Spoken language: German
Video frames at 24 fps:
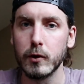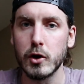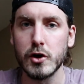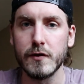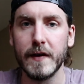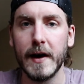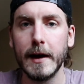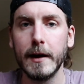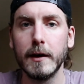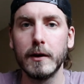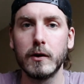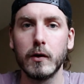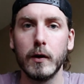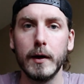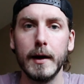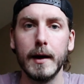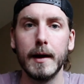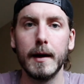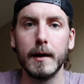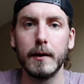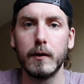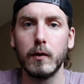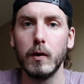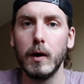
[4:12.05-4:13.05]
Also
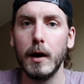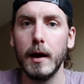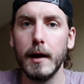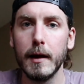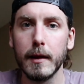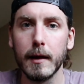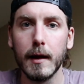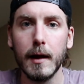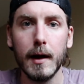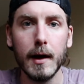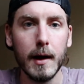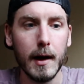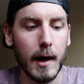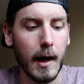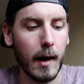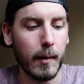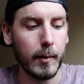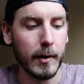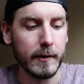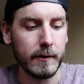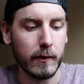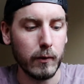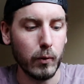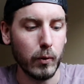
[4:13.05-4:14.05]
schweineteuer natürlich,
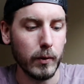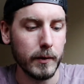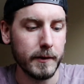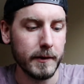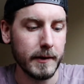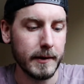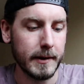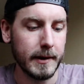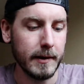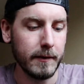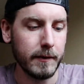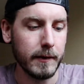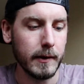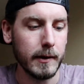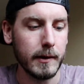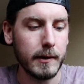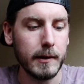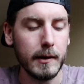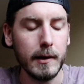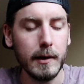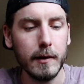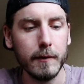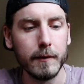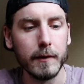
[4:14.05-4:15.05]
aber es lohnt sich
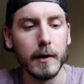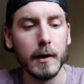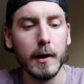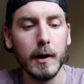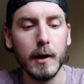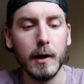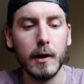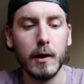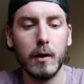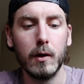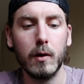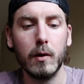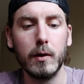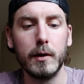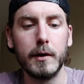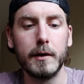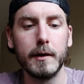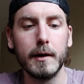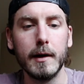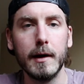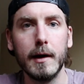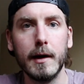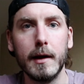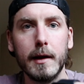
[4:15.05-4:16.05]
definitiv.
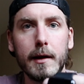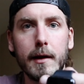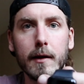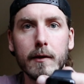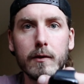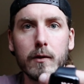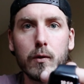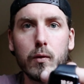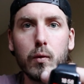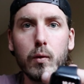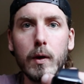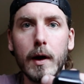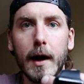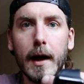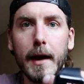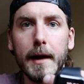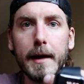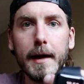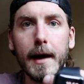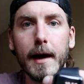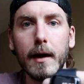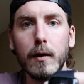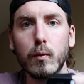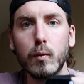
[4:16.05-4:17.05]
Und äh, das
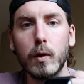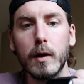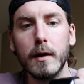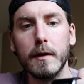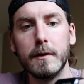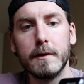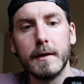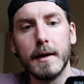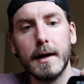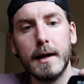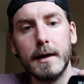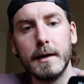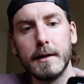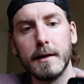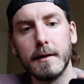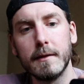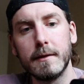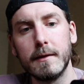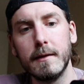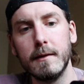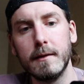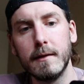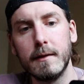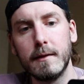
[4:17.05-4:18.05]
Coole an der Uhr ist
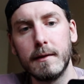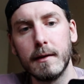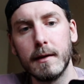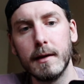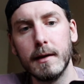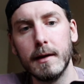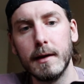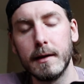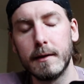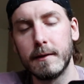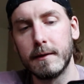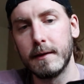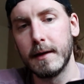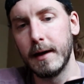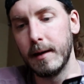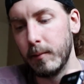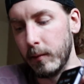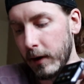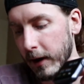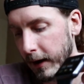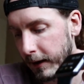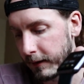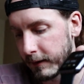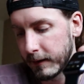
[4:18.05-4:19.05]
halt, dass sie sich
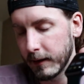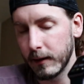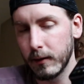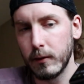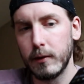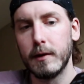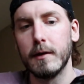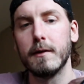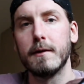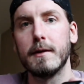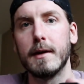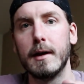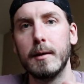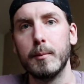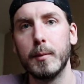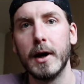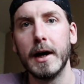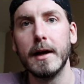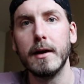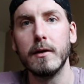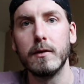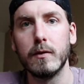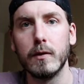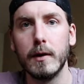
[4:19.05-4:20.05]
extrem leicht, dadurch, dass
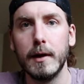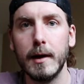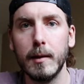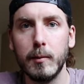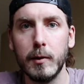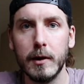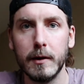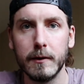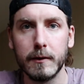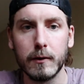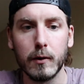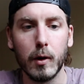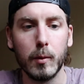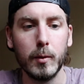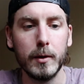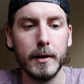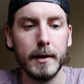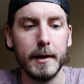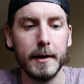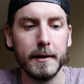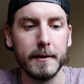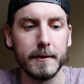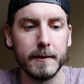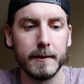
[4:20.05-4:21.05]
halt beides von Apple ist,
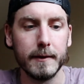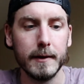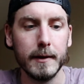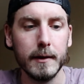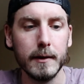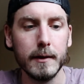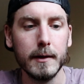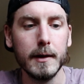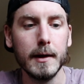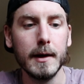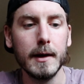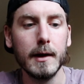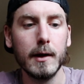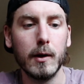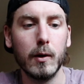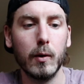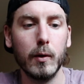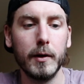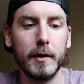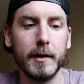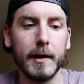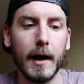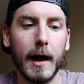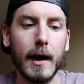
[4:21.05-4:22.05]
koppeln lässt ne?
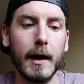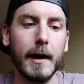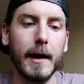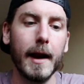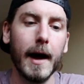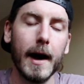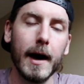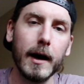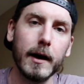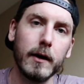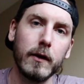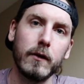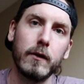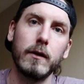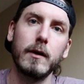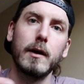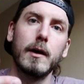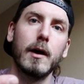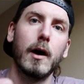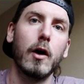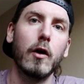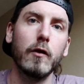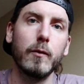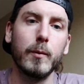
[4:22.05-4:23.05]
und ich alle
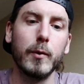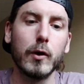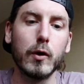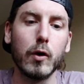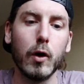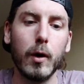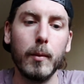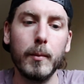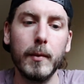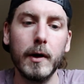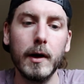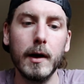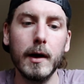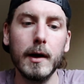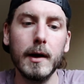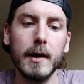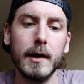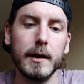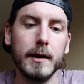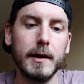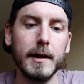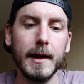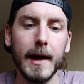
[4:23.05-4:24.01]
Nachrichten hier drauf bekomme.